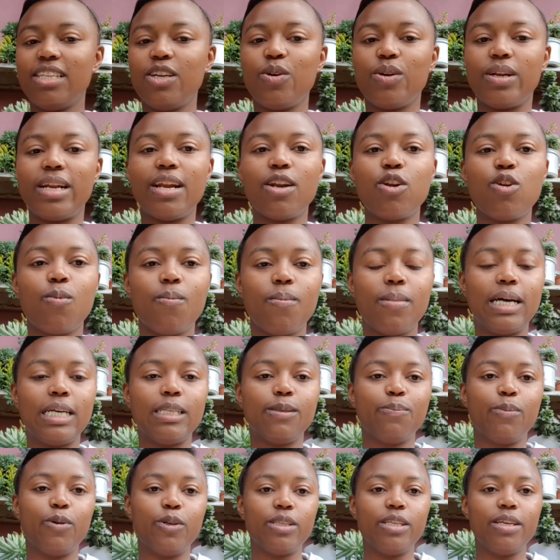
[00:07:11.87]
de ahorrar lo
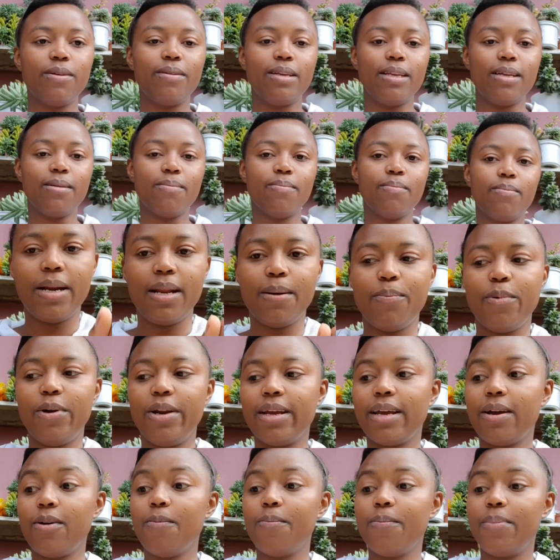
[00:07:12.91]
más posible para
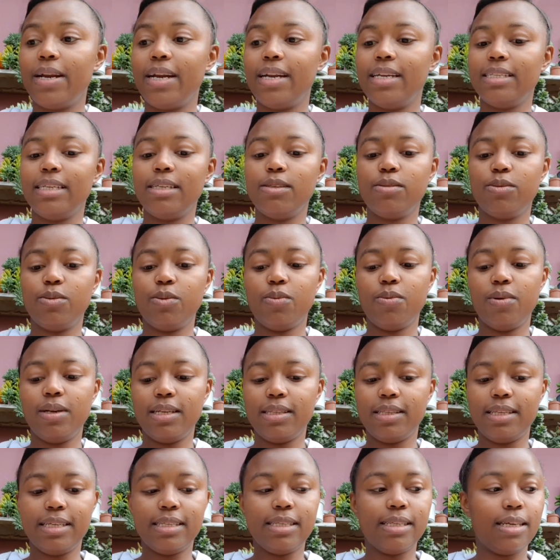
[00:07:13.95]
poder comprar esas
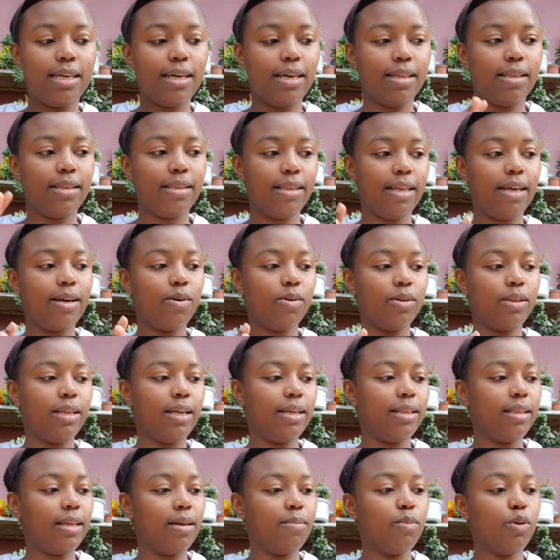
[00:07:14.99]
suculentas que tengo
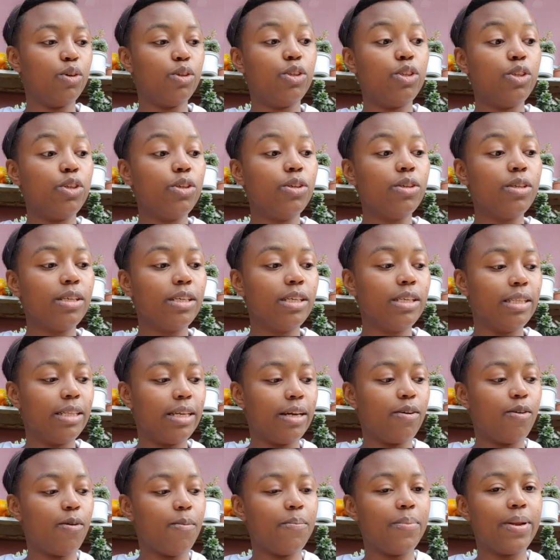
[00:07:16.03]
tanta emoción de
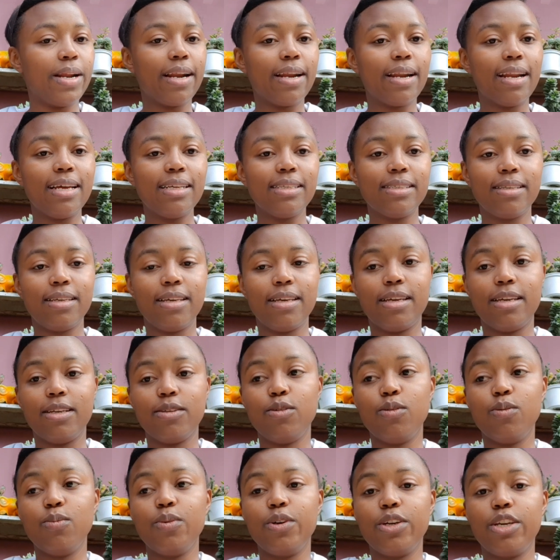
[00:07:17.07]
comprarlas y que
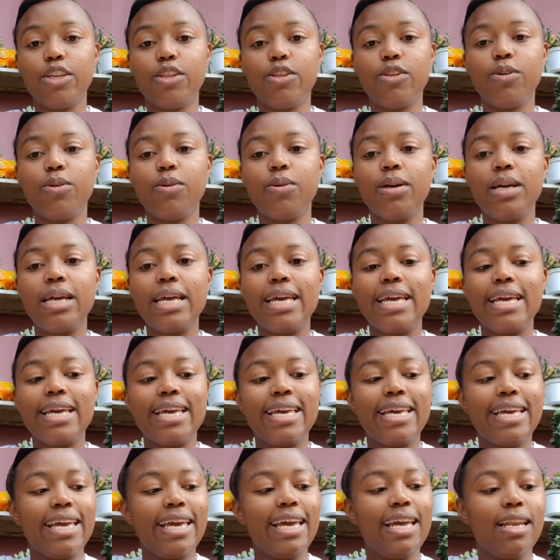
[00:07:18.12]
son un poquito
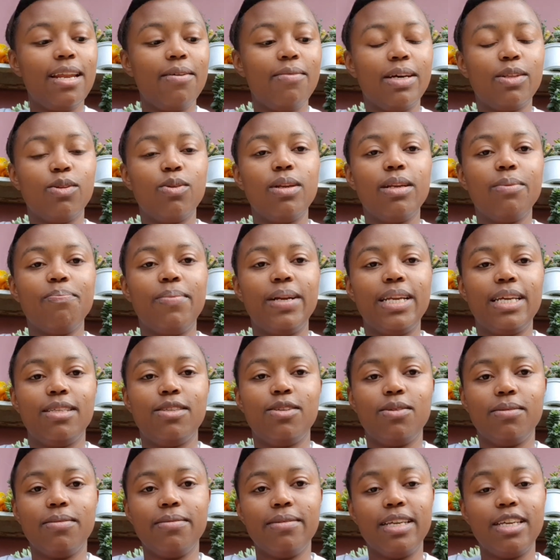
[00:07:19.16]
elevado el
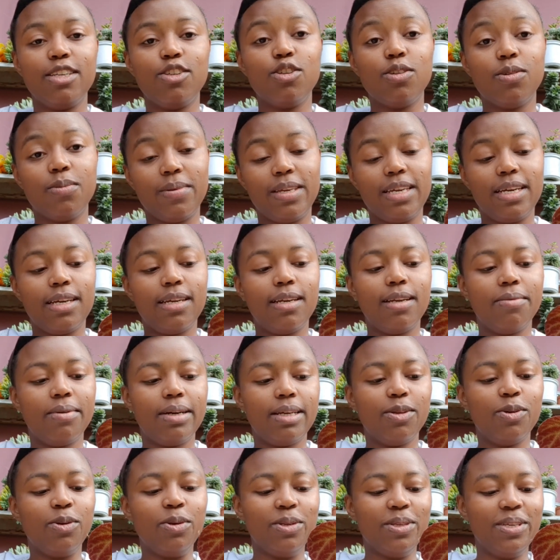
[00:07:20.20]
precio, de hecho bien elevado.